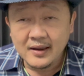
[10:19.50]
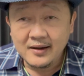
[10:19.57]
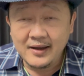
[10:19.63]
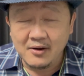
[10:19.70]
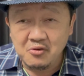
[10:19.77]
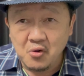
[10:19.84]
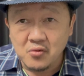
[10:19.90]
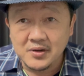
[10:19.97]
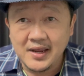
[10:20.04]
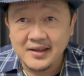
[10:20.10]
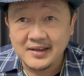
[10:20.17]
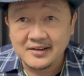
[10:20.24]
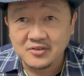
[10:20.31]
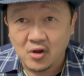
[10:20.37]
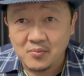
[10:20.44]
แล้วลูกหนี้
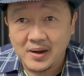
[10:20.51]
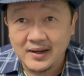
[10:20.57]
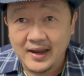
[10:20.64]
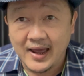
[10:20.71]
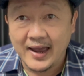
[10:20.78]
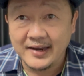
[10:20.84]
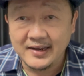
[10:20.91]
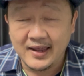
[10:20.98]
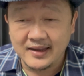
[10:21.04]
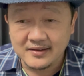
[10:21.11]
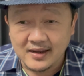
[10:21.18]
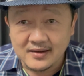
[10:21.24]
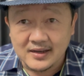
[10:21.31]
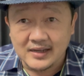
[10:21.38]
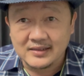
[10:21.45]
ทั้ง2,000ลายเนี่ย
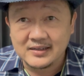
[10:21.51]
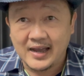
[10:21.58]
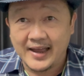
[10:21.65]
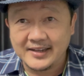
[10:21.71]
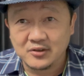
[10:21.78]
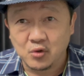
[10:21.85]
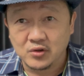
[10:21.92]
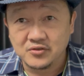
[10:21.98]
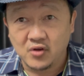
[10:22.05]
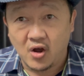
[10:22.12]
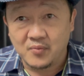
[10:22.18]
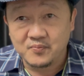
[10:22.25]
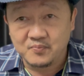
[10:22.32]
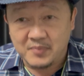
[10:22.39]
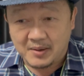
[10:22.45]
ถ้าเกิดการตรวจสอบ
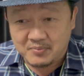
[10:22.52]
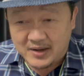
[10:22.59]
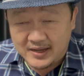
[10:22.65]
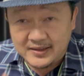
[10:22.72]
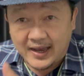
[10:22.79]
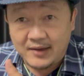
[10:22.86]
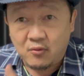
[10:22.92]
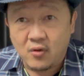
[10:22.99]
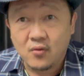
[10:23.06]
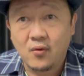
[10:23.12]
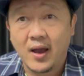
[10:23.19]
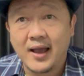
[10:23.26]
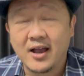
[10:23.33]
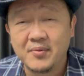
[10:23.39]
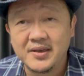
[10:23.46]
แบบขยายวงก
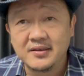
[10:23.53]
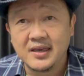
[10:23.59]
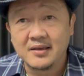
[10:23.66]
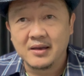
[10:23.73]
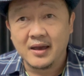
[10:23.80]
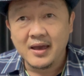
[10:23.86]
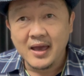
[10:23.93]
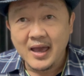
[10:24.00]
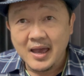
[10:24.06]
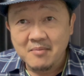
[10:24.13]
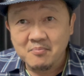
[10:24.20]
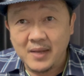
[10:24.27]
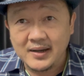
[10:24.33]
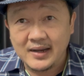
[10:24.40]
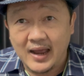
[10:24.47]
ว้างเข้าจริงๆอ่ะ
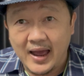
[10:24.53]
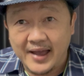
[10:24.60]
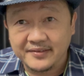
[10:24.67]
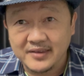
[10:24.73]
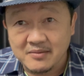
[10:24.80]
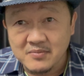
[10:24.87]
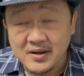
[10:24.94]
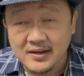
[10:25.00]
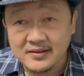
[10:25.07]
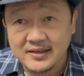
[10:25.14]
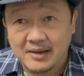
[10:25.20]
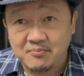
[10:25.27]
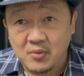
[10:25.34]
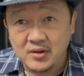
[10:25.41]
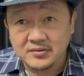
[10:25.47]
มันอาจจะเหมือน
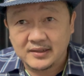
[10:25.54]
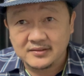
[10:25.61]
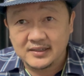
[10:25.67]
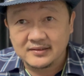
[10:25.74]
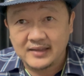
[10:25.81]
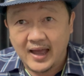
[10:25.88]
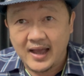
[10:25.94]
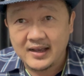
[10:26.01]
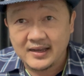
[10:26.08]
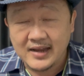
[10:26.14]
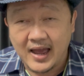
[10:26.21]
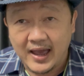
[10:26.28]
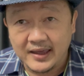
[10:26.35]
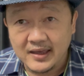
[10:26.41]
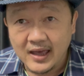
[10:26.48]
กับบริษัทสตาร์กก็
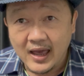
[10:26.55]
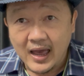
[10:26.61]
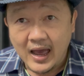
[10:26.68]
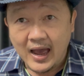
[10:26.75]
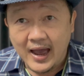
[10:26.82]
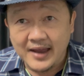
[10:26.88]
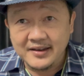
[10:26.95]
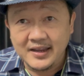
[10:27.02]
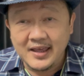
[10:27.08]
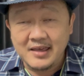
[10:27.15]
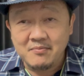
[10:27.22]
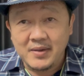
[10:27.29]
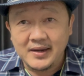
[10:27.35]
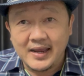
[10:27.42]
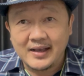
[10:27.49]
ได้ อันนี้
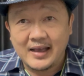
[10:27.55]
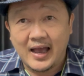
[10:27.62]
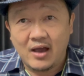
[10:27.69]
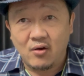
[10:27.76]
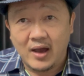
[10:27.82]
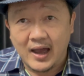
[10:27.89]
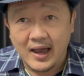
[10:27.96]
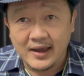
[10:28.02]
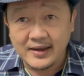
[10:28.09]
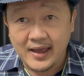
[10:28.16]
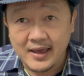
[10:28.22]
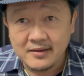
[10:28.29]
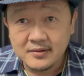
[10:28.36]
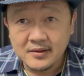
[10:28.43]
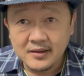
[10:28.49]
ไม่ได้กล่าวหานะ
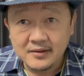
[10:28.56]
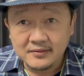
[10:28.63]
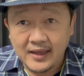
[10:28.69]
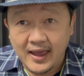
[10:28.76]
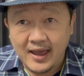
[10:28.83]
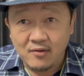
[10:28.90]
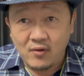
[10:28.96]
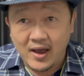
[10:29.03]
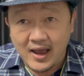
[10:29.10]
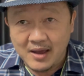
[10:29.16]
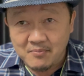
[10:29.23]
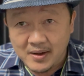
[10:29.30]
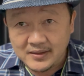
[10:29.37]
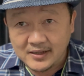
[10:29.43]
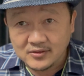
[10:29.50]
แต่ว่า
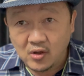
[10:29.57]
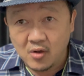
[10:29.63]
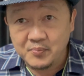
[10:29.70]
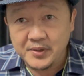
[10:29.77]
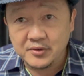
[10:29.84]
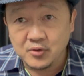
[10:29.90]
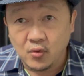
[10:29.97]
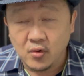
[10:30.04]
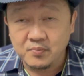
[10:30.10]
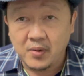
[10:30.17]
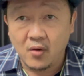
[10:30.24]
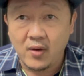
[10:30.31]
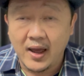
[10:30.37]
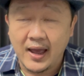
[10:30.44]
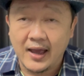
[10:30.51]
มันจะต้องพิสูจน์ เพ
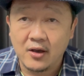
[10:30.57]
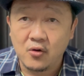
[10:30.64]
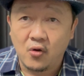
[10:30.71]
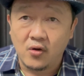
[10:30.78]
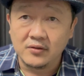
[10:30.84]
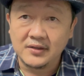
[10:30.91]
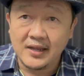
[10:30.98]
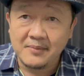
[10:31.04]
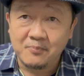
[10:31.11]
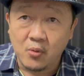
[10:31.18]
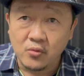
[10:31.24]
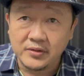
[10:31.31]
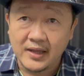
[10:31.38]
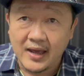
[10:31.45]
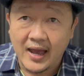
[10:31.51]
ราะว่า คนที่ผู้
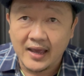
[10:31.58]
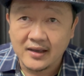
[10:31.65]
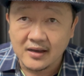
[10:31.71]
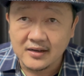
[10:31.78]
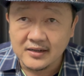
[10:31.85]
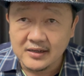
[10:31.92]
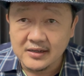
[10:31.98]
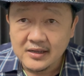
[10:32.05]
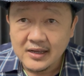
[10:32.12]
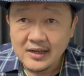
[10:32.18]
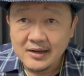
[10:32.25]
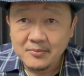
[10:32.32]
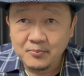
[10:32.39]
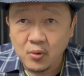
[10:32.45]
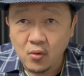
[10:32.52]
เสียหายก็คือ
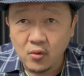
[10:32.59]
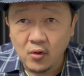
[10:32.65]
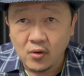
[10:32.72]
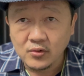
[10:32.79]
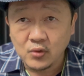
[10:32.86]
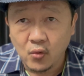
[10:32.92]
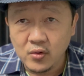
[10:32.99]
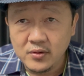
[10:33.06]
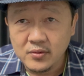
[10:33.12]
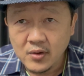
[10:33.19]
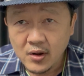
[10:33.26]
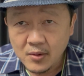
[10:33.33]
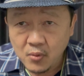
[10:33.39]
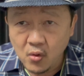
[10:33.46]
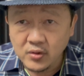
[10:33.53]
ผู้ลงทุน
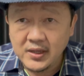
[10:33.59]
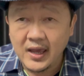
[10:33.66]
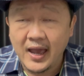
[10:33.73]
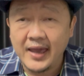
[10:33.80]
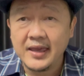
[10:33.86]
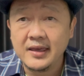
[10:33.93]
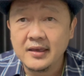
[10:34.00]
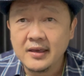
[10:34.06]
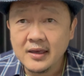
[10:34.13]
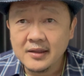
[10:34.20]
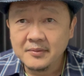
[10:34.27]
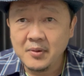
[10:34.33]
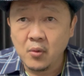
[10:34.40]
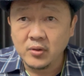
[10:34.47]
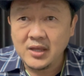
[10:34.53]
ผู้ที่ให้
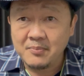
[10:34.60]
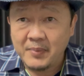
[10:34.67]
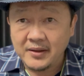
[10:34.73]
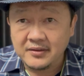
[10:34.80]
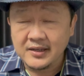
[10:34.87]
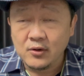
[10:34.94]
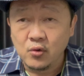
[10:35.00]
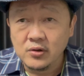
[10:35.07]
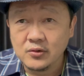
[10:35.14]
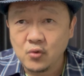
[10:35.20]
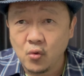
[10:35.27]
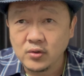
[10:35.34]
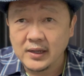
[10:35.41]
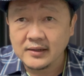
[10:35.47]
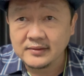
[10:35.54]
ผู้ที่ไปซื้อหุ้น
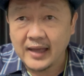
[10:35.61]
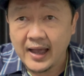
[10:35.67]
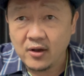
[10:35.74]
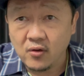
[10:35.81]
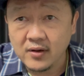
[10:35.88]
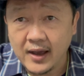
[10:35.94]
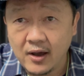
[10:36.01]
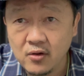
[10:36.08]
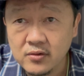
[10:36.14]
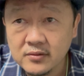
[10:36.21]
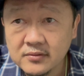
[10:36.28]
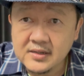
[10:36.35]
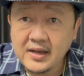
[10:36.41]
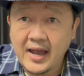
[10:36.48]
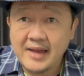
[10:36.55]
ผู้ต่าง ๆ ของเขา
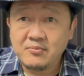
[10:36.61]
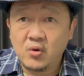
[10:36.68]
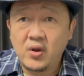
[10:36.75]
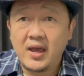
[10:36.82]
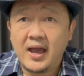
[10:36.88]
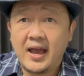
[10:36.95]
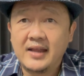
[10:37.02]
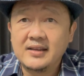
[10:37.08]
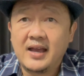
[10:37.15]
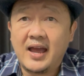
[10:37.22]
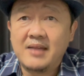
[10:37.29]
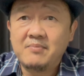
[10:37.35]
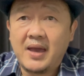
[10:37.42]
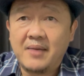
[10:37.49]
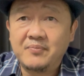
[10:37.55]
การบริหารงา
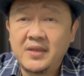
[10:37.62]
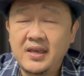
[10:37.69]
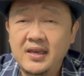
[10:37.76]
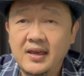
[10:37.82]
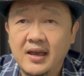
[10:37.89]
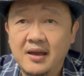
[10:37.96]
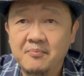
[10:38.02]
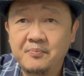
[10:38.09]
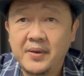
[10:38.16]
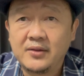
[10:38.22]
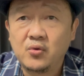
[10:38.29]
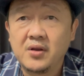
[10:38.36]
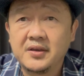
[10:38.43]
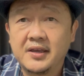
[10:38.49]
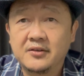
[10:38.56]
นแบบนี้เป็น
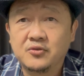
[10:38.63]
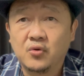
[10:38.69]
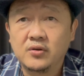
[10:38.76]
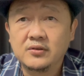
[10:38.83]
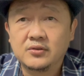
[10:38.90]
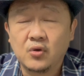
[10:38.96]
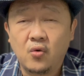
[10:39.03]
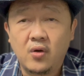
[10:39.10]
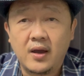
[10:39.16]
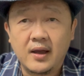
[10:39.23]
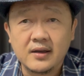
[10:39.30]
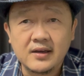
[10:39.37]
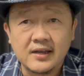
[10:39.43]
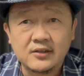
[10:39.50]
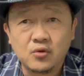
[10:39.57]
ธุรกิจส่วนตัว
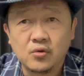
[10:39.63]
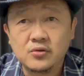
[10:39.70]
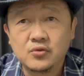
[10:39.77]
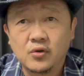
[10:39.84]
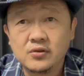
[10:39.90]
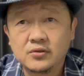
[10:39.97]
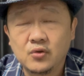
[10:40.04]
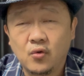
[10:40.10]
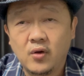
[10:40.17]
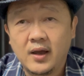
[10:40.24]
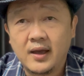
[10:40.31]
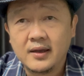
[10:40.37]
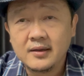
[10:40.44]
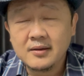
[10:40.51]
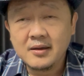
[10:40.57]
เงินทุนส่วนตัว
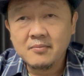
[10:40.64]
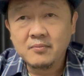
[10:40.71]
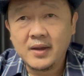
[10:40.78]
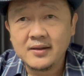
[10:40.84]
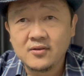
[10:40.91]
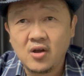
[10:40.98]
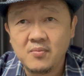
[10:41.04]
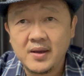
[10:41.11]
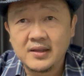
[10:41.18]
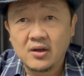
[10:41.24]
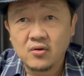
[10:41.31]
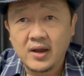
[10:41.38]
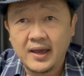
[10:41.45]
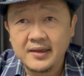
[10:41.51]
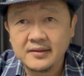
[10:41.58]
มันก็ไม่
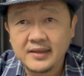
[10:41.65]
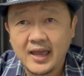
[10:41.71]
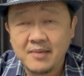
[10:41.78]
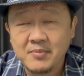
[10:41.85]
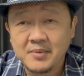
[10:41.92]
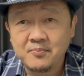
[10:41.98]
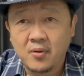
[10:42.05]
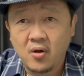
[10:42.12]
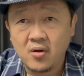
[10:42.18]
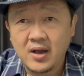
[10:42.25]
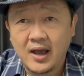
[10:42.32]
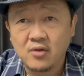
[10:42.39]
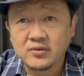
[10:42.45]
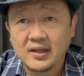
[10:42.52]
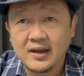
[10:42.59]
เท่าไหร่ แต่มันพอ
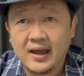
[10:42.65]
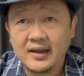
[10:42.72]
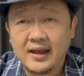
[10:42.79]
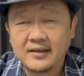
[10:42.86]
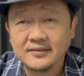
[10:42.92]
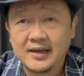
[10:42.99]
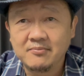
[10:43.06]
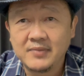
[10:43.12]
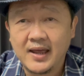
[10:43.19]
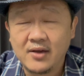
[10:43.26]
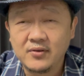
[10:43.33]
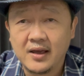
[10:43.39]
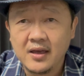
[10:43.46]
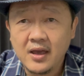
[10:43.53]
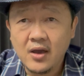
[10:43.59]
เข้าตลาดหลักทรัพย์แล้ว
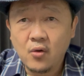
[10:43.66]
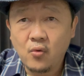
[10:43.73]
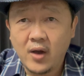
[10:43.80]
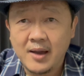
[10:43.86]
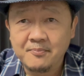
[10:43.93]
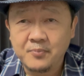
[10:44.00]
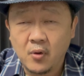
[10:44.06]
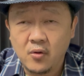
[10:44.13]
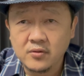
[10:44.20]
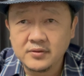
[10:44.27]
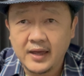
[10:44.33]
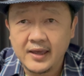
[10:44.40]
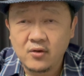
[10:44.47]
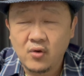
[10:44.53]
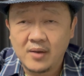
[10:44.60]
เนี่ยความโปร่ง
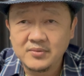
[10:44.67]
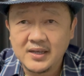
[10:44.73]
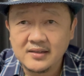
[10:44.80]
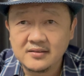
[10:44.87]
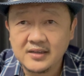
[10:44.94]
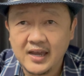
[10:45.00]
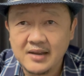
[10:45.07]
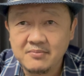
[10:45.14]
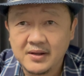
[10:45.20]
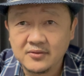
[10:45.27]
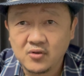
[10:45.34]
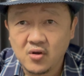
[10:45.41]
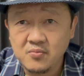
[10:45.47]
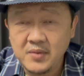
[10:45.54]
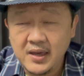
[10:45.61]
ใสความชัดเจนมัน
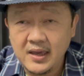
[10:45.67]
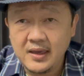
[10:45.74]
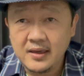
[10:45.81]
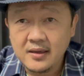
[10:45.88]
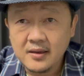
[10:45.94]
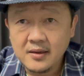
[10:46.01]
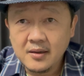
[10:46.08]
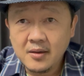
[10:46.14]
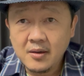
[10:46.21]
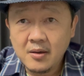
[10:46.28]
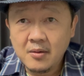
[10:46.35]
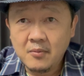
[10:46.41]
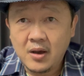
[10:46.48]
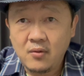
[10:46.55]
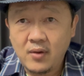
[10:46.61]
ต้องมี
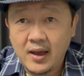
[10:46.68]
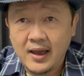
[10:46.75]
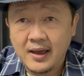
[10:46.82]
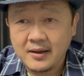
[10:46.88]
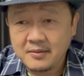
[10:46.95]
เพราะว่า